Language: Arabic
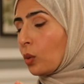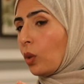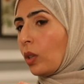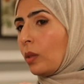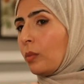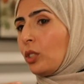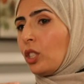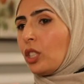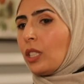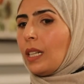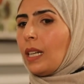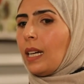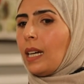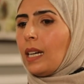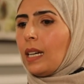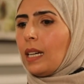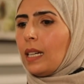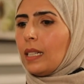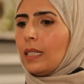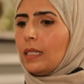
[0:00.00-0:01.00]
والمشكله
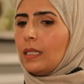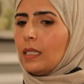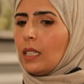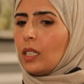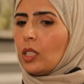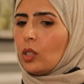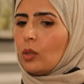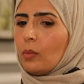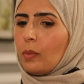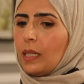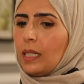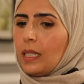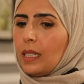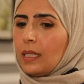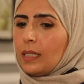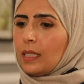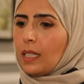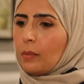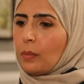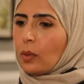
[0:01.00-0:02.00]
ان هم
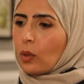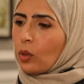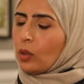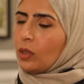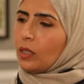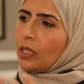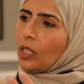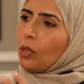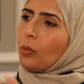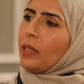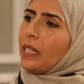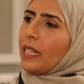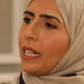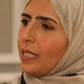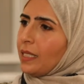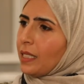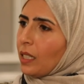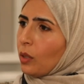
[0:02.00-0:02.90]
يعتبرون انهم اللي قاعد